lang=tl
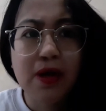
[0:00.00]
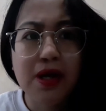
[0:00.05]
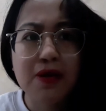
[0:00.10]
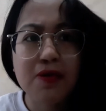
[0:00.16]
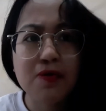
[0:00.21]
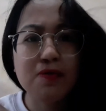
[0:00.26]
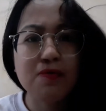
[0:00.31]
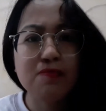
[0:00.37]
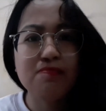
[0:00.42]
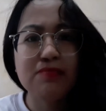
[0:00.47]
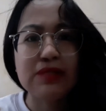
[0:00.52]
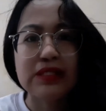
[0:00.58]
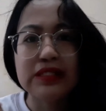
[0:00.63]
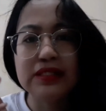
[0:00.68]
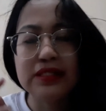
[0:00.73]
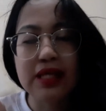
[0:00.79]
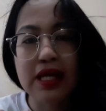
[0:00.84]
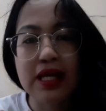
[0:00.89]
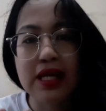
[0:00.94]
Dahil kung
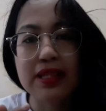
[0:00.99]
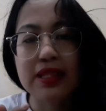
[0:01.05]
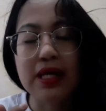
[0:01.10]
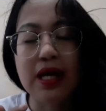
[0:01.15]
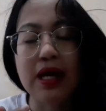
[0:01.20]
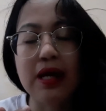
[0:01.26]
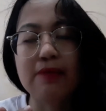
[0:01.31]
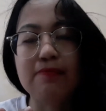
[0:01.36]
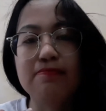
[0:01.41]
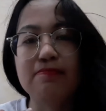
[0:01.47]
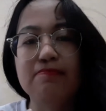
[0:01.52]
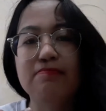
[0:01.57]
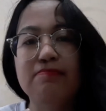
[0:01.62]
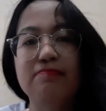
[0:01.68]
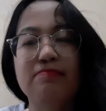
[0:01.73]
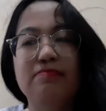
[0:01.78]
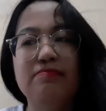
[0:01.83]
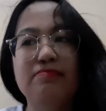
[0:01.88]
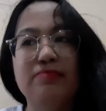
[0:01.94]
may say na
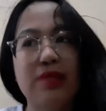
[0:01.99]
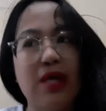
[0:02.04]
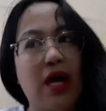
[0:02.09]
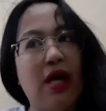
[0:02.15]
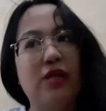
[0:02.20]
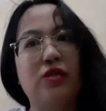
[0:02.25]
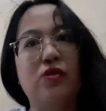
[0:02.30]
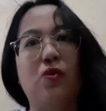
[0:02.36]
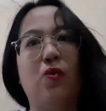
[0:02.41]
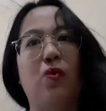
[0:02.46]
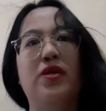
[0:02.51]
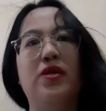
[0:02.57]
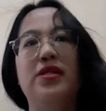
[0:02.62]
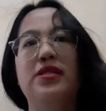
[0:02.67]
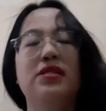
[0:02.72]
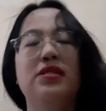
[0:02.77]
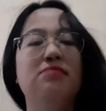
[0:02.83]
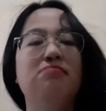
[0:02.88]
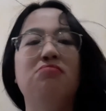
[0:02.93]
tayo,
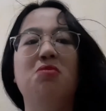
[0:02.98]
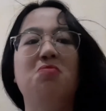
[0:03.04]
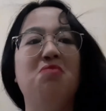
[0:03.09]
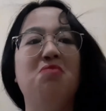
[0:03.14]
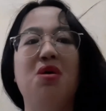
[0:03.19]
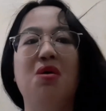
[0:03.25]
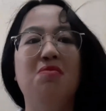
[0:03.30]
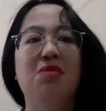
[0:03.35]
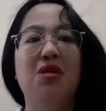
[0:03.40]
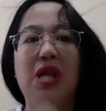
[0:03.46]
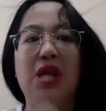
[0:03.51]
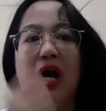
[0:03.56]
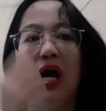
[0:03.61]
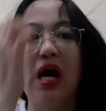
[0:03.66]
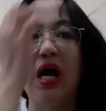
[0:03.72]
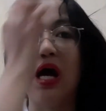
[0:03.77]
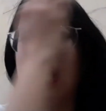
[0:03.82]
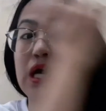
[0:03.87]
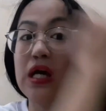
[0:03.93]
hindi mawawala
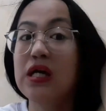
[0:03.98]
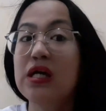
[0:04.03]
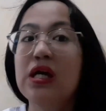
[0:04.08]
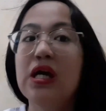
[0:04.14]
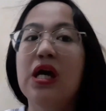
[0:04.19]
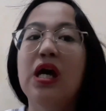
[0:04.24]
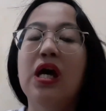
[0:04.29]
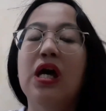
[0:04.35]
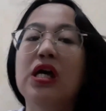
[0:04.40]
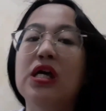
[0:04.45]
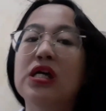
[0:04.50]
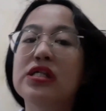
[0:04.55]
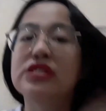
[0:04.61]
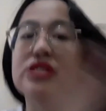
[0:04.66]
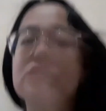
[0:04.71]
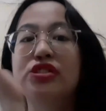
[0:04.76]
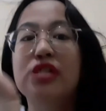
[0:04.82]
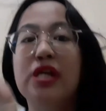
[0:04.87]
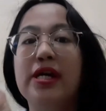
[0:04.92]
ang
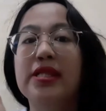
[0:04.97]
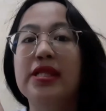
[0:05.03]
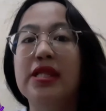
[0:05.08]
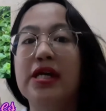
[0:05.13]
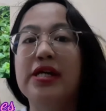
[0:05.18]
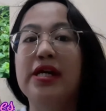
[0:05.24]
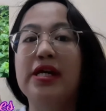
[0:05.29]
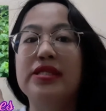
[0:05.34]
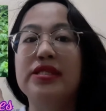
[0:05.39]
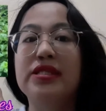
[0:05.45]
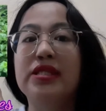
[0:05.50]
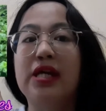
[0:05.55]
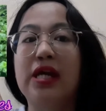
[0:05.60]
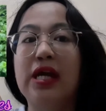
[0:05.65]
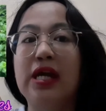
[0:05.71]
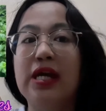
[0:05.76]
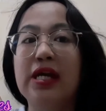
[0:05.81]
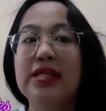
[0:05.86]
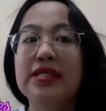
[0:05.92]
Gerald
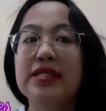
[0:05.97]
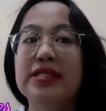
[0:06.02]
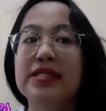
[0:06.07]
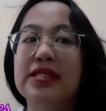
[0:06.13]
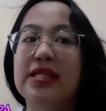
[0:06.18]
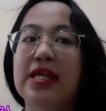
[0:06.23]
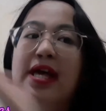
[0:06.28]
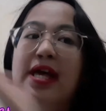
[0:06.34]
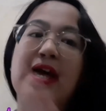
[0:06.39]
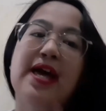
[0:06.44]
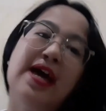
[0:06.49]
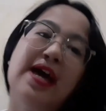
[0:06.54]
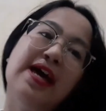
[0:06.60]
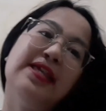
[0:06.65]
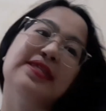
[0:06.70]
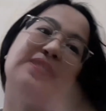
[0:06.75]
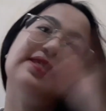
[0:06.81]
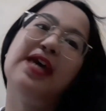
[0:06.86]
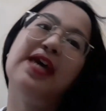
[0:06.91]
Andres,
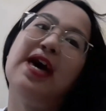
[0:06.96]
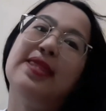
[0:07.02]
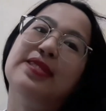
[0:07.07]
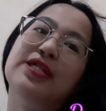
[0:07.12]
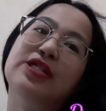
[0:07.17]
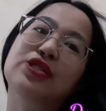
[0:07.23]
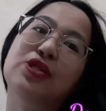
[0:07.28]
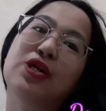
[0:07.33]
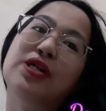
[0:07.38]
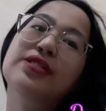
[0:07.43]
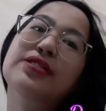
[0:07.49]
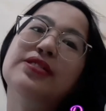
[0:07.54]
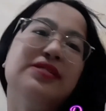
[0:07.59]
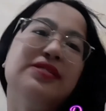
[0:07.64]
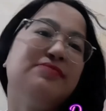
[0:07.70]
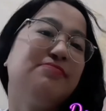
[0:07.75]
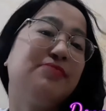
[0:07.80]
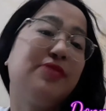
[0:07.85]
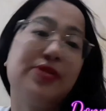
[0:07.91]
si Ate
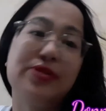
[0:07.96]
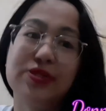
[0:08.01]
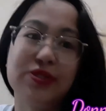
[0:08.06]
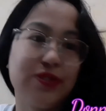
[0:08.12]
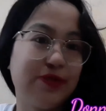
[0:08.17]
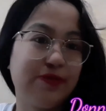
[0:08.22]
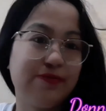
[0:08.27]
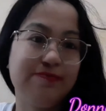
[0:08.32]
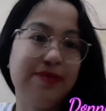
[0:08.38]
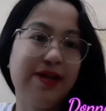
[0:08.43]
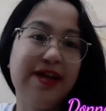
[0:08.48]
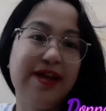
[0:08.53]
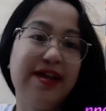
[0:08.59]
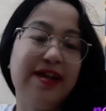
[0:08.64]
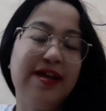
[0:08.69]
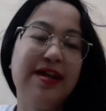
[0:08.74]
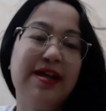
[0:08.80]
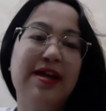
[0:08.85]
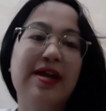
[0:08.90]
Doloming Bartolome,
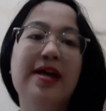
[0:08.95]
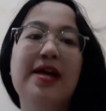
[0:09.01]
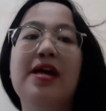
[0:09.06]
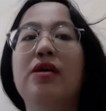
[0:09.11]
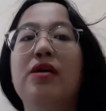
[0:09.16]
eh.